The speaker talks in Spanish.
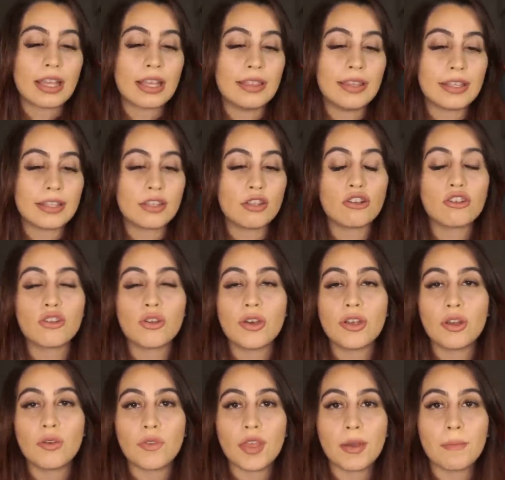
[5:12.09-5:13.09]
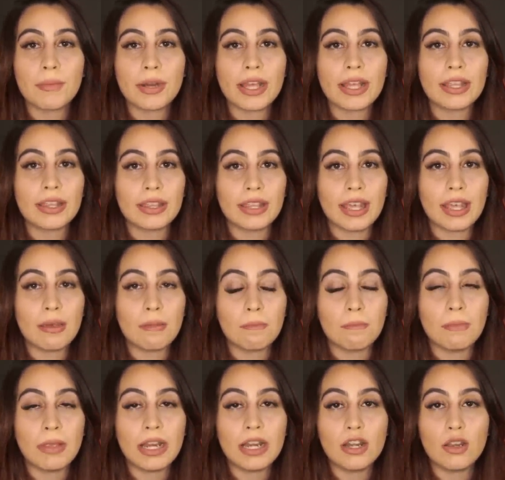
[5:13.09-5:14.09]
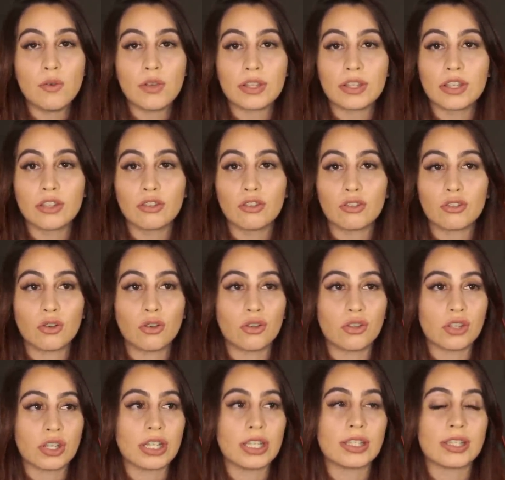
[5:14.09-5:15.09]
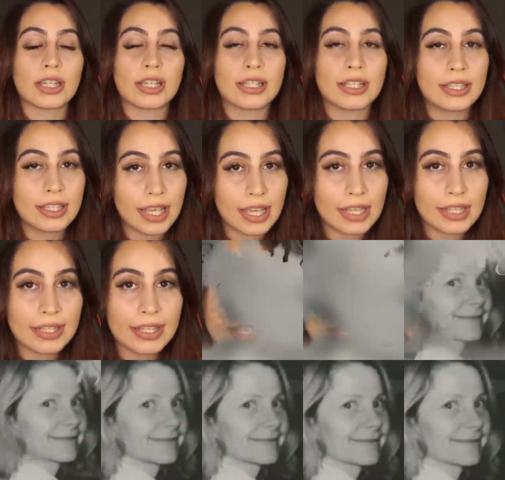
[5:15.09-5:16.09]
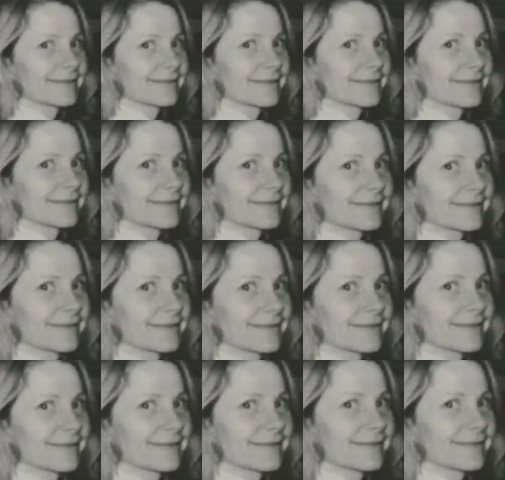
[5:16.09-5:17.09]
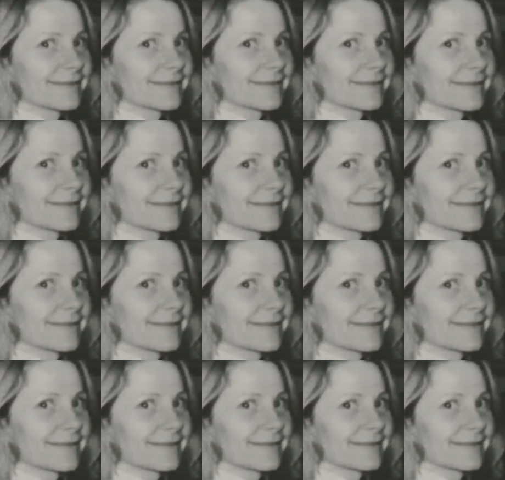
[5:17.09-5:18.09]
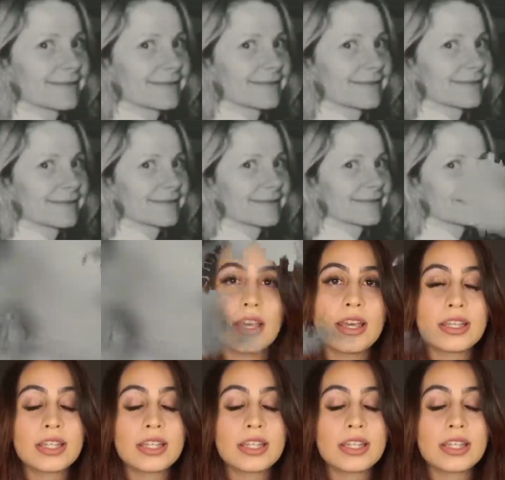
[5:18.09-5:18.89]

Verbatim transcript: El 18 de noviembre de 1986, Hele regresaba de un vuelo de trabajo desde Europa.